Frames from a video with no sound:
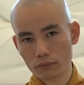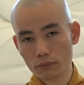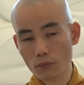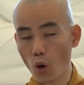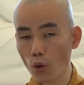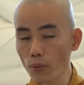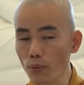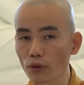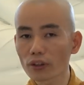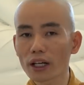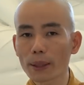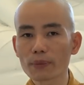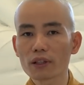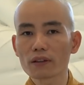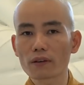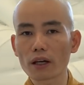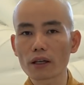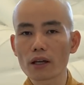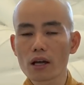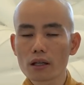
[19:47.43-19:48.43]
mỗi một năm như
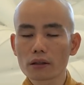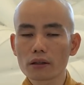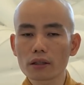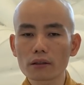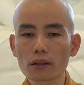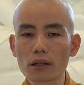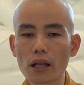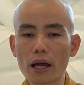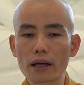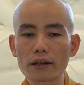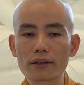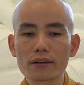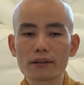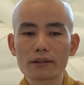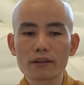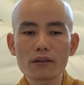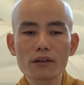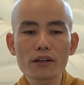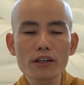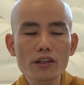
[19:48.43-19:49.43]
vậy. Tức là
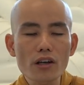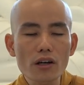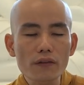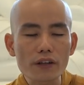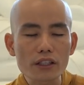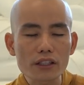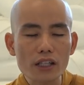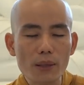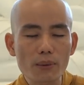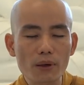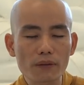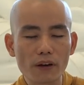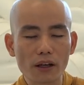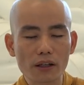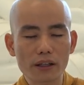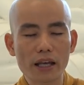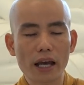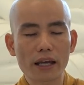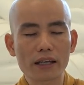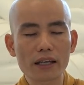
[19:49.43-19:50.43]
đó là lý do vì sao mà Phật
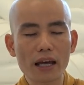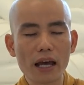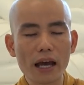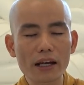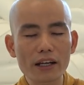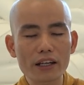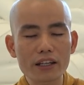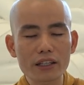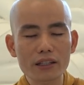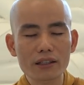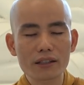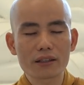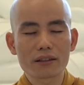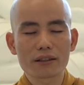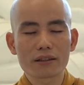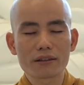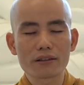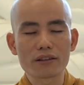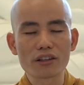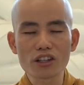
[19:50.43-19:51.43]
dạy ăn
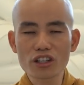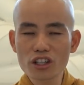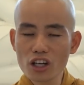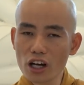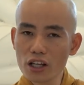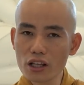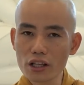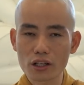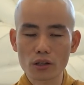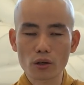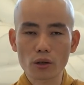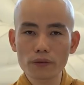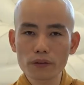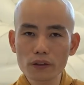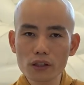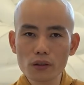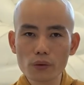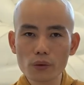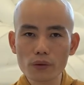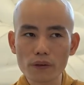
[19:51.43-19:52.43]
dưỡng giới là nó có
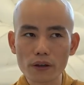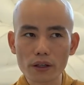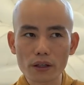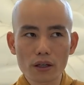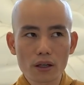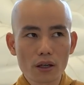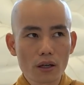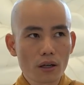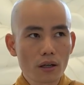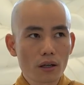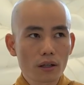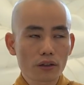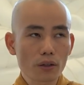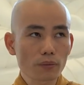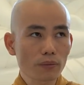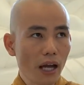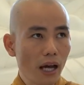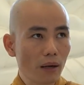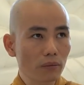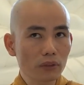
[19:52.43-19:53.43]
phước quý vị.
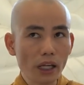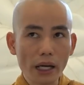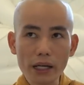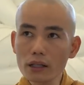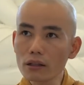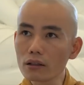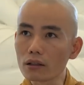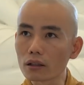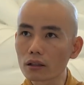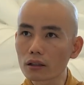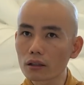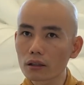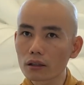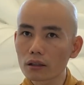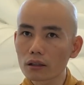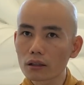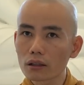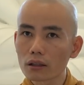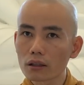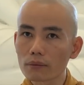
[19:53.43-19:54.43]
Chúng ta không thấy được
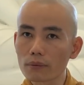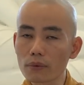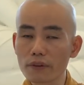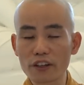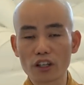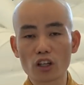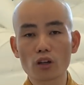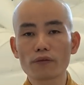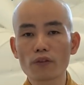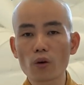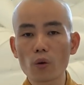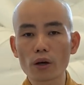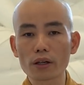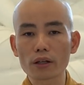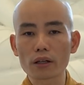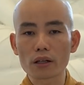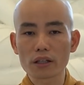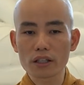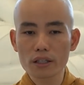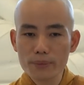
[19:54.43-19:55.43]
bởi vì nó vô
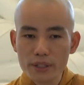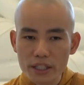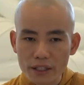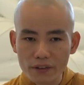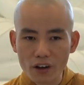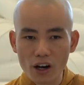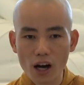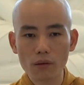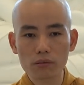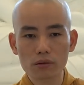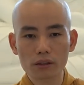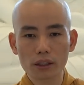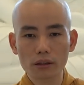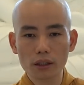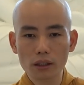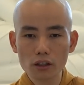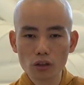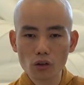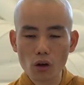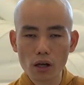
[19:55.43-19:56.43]
hình, nhưng bây giờ khoa học người ta
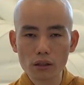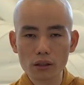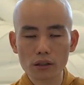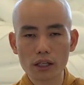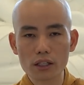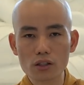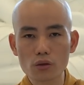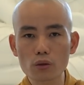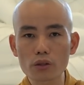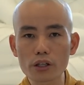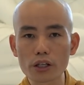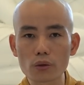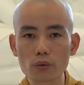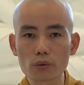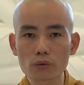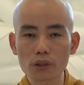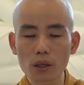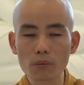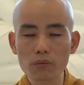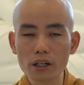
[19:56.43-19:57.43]
tính toán được ra số liệu,
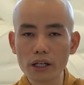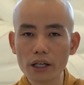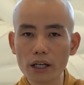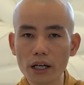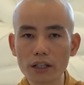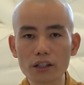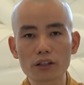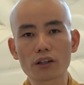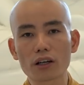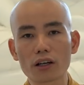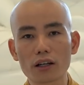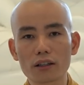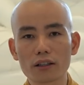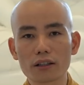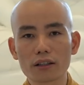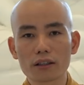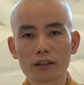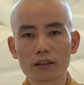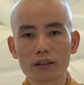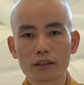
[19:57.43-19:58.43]
thống kê hết rồi đó.
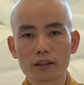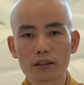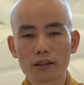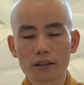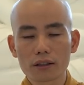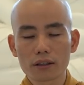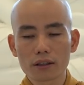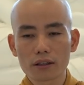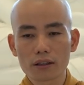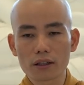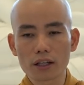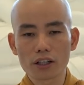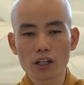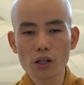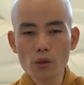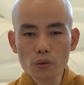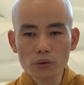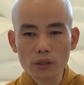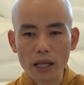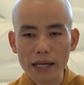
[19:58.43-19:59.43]
Là
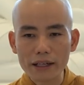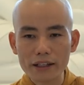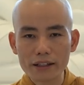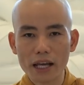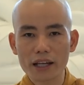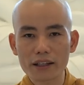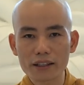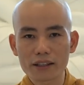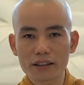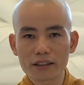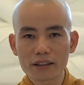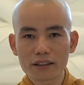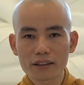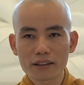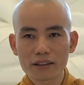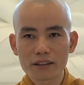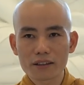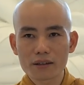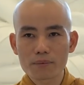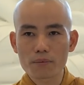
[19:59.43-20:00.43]
nếu ta ăn chay
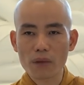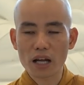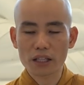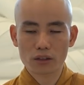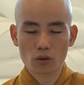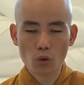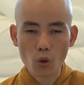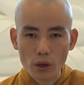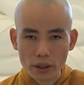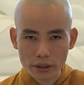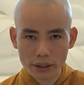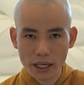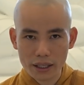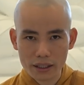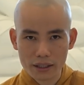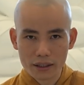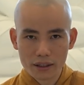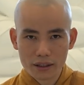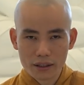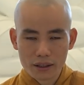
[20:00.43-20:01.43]
mà thuần
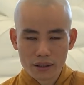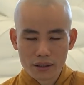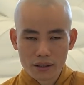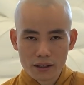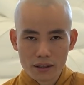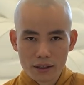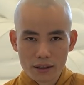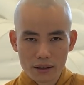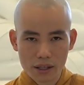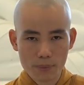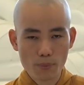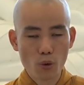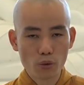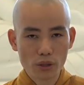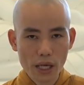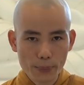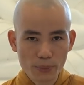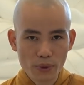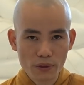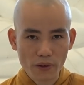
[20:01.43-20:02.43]
chay thì một
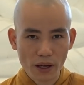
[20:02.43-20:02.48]
năm như